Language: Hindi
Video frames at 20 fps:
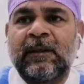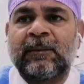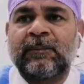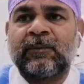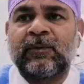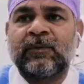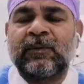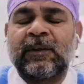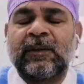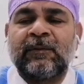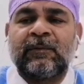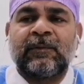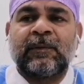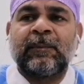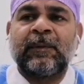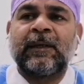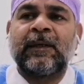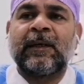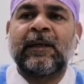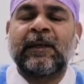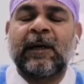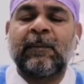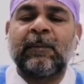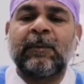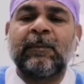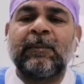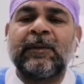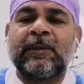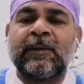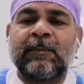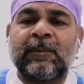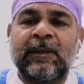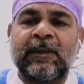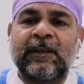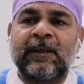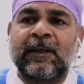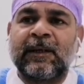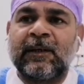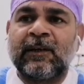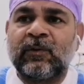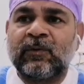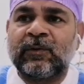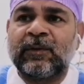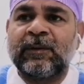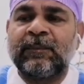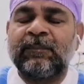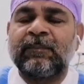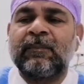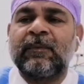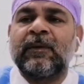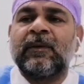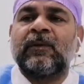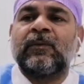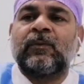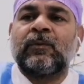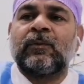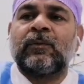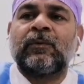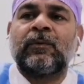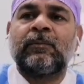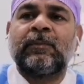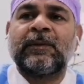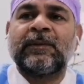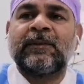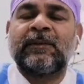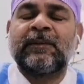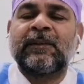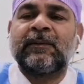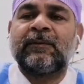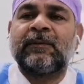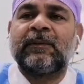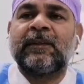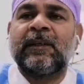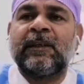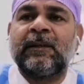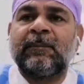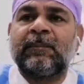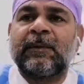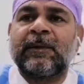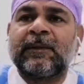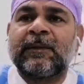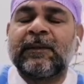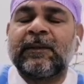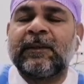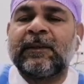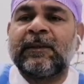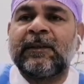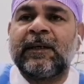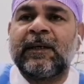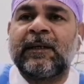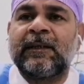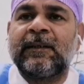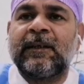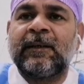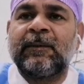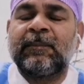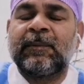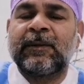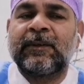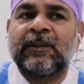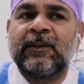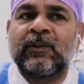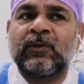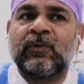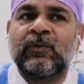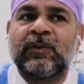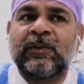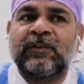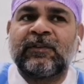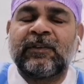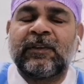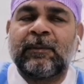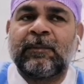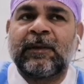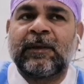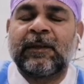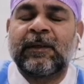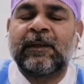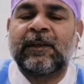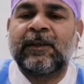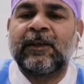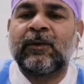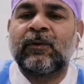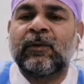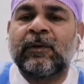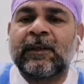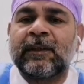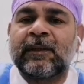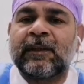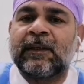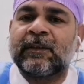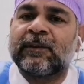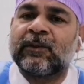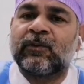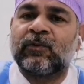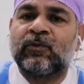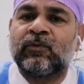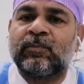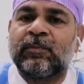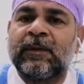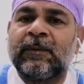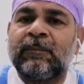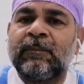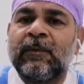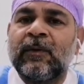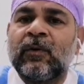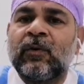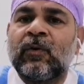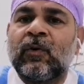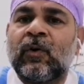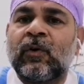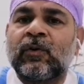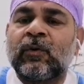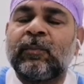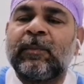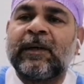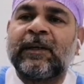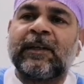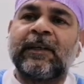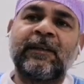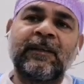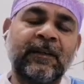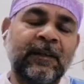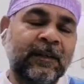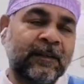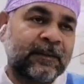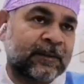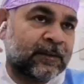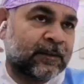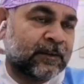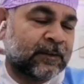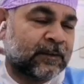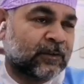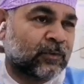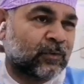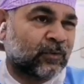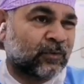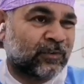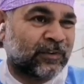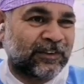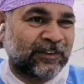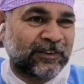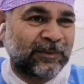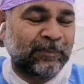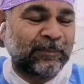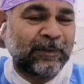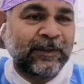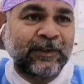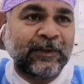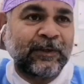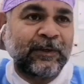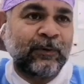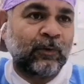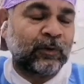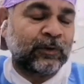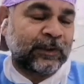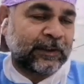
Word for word: अब तो सिर्फ हमें इकामे भी जमा नहीं कराने होते तो बस सिर्फ देनी पड़ते हैं डेट देनी पड़ती है तो जैसे ही हमारा रिकॉन्टेक्ट आता है तो उसमें ऑटोमेटिक तो सिस्टम में रिन्यू हो